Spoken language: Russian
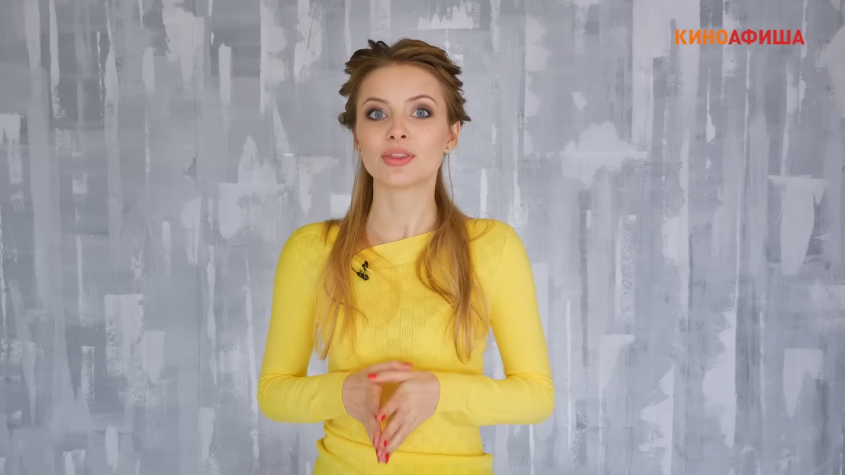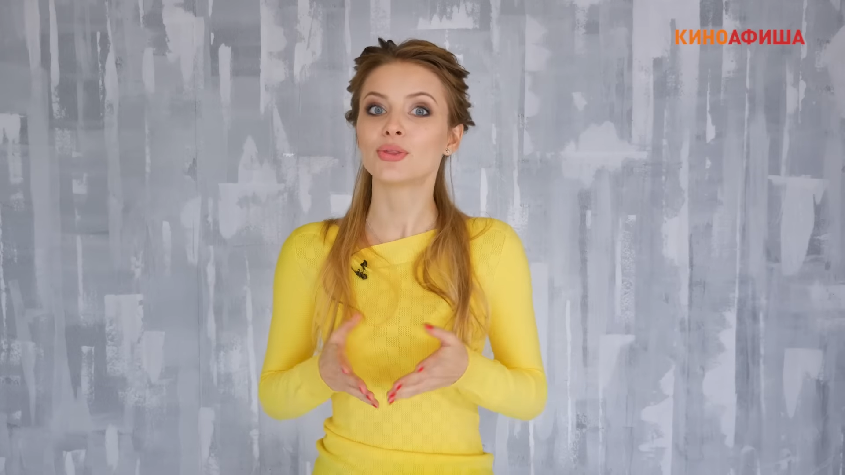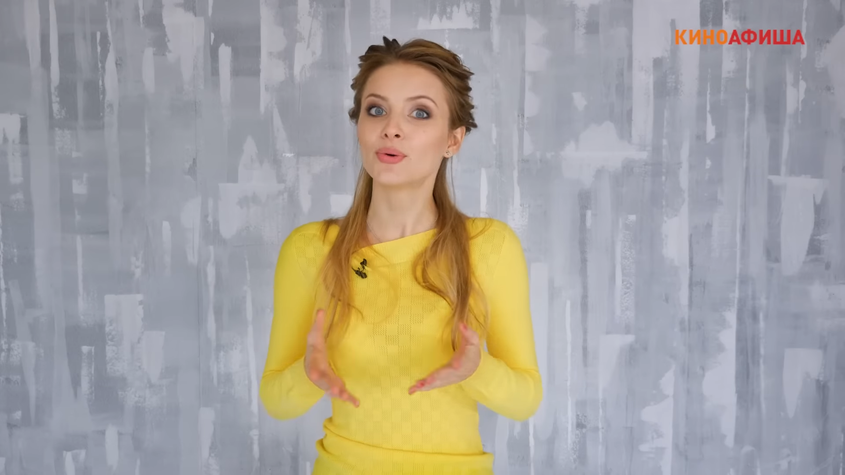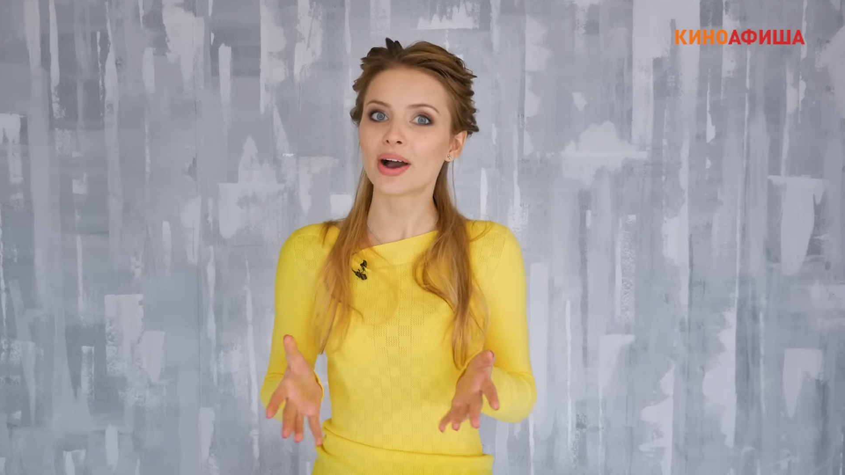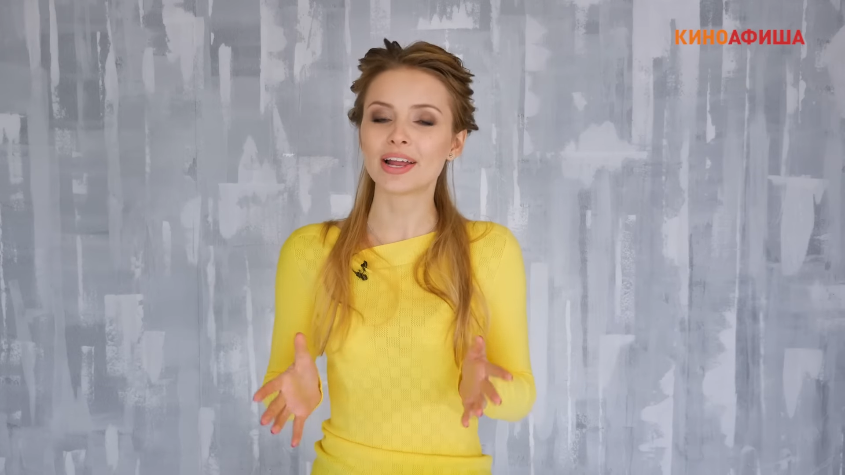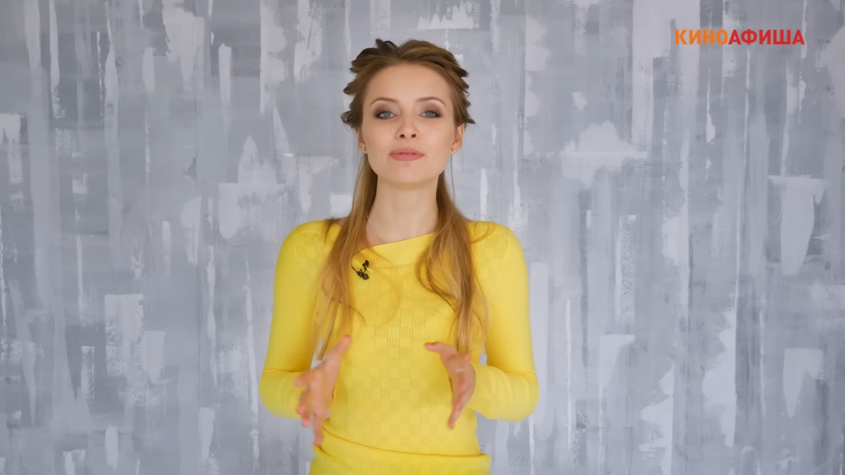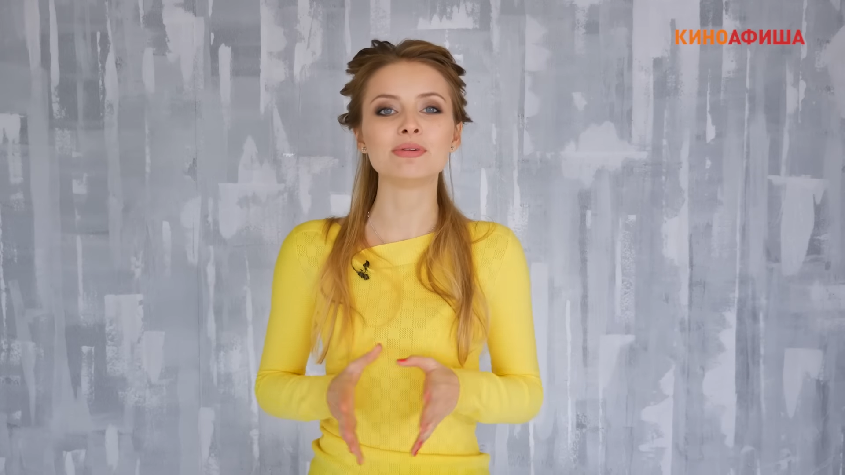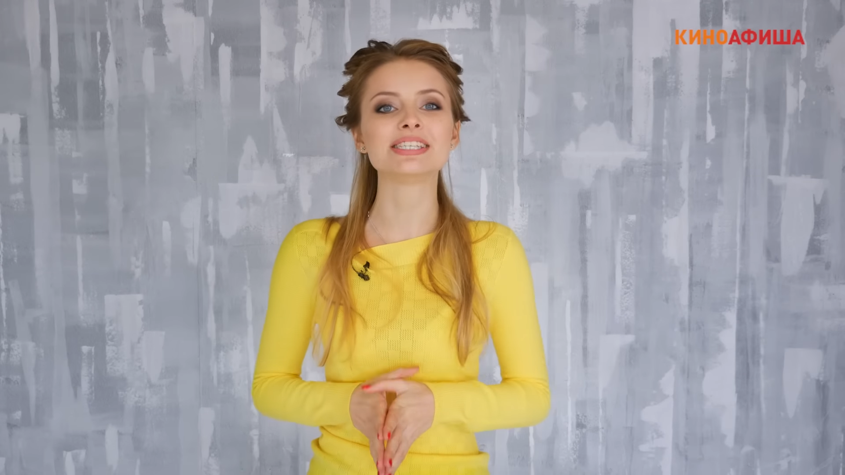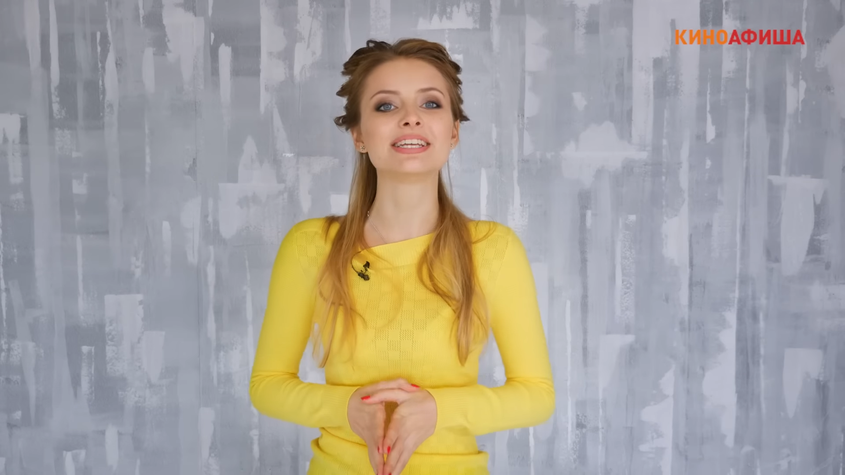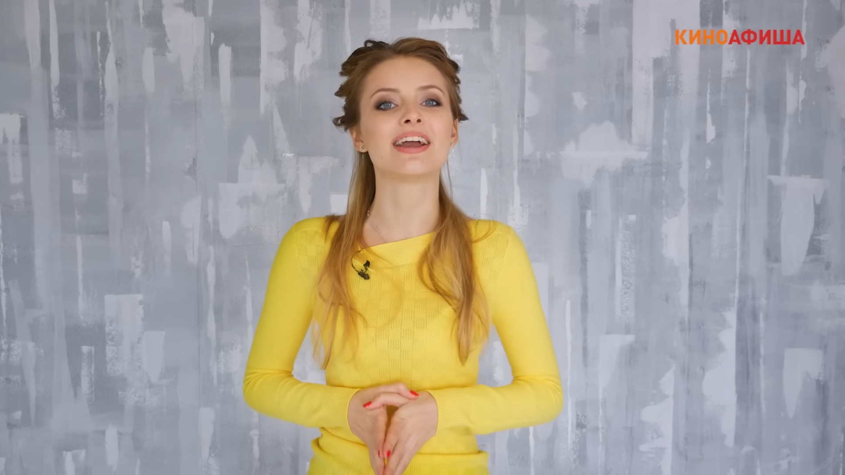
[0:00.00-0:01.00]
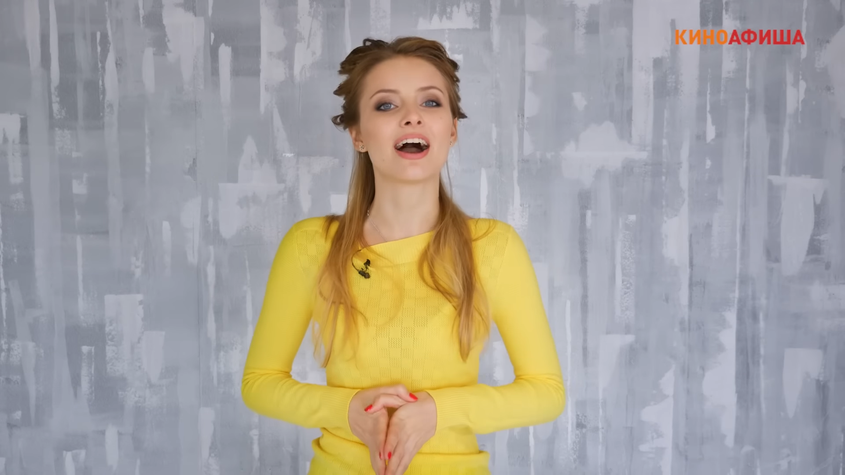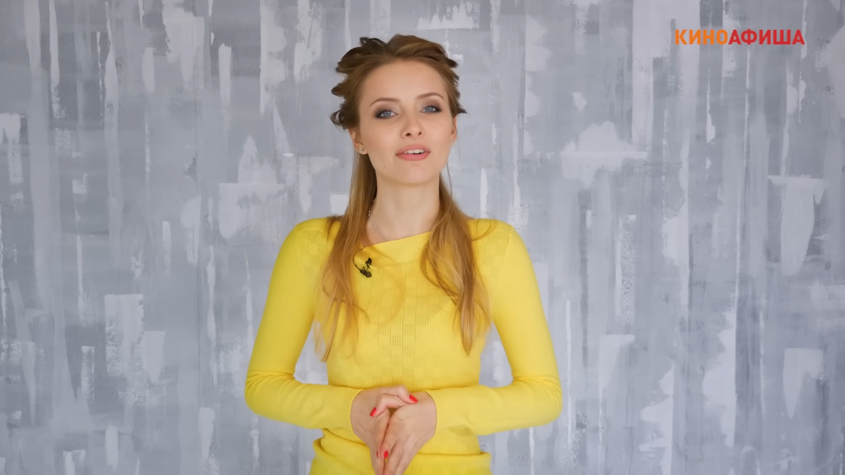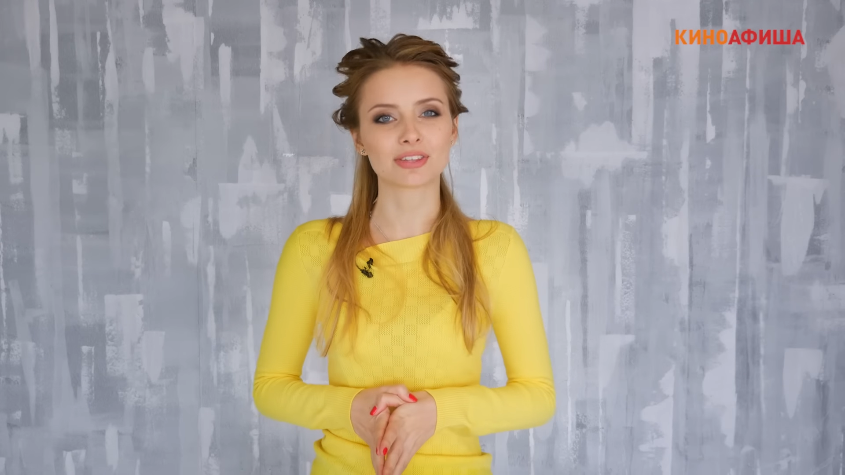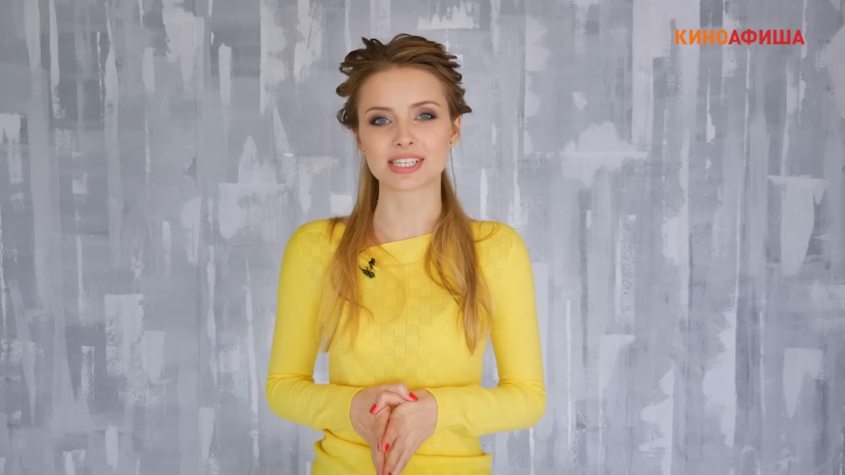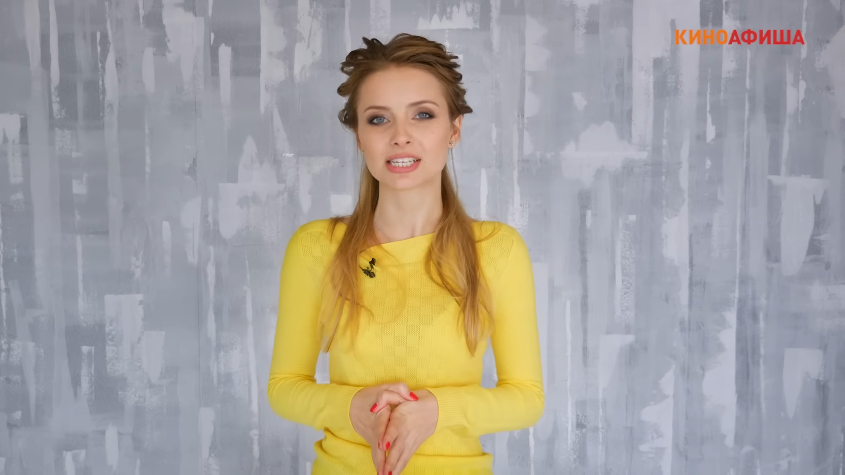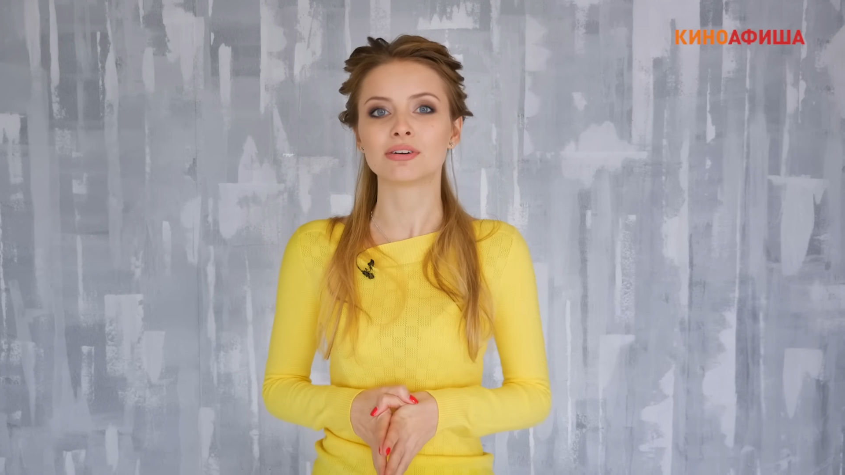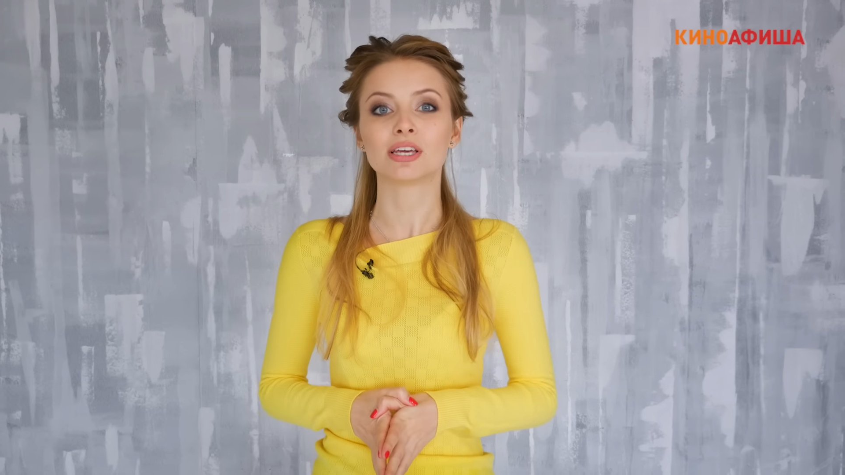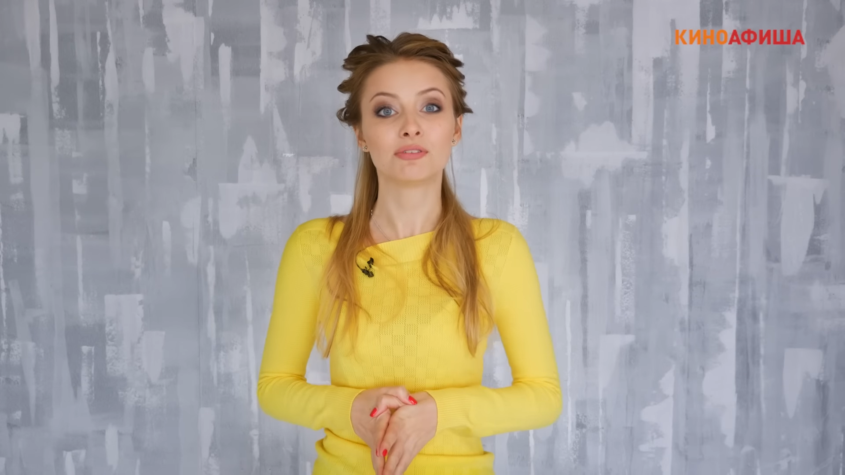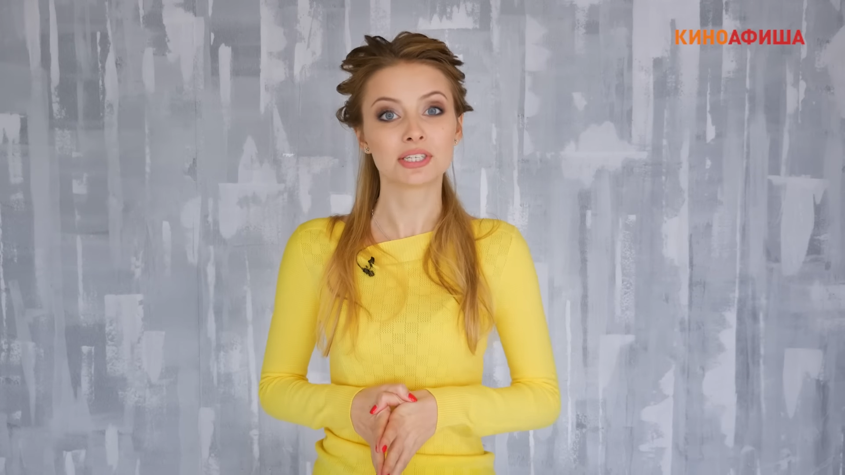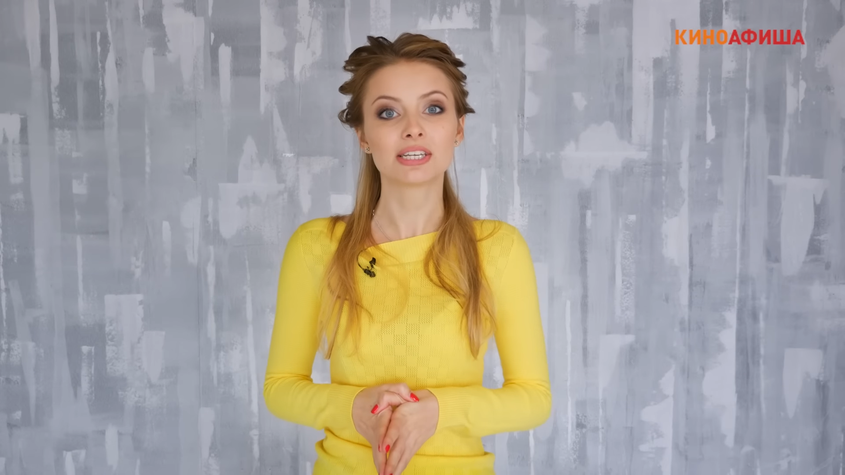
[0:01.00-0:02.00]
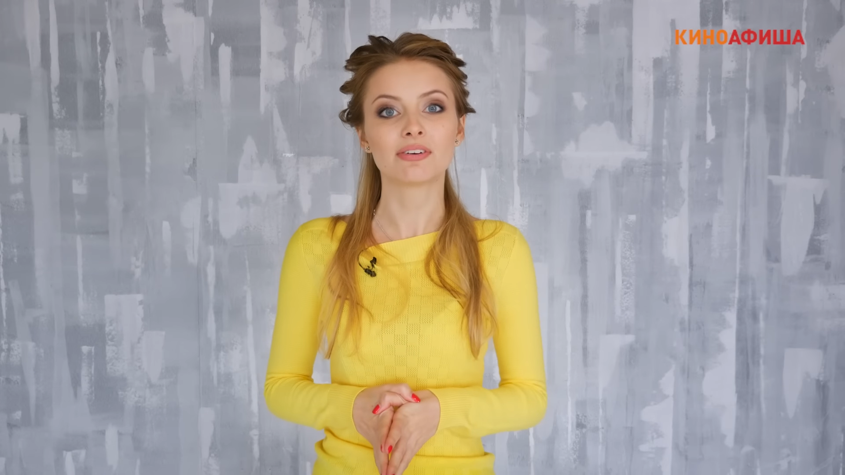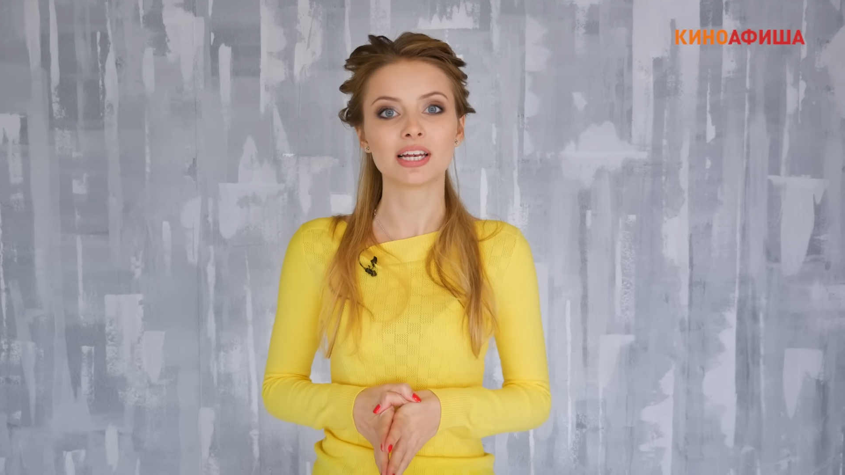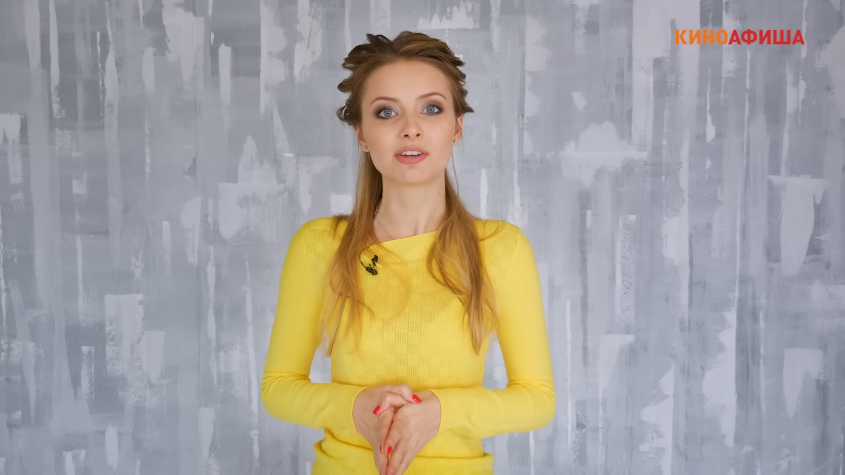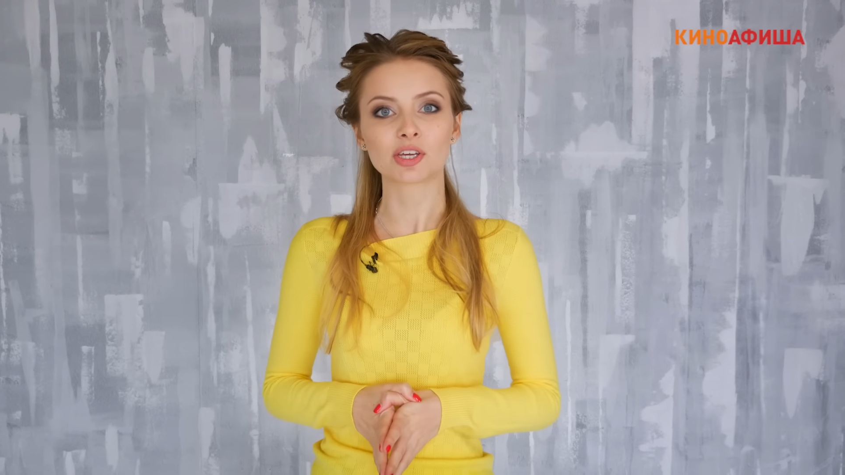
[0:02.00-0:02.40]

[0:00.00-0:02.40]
Ну а любителей авторского и фестивального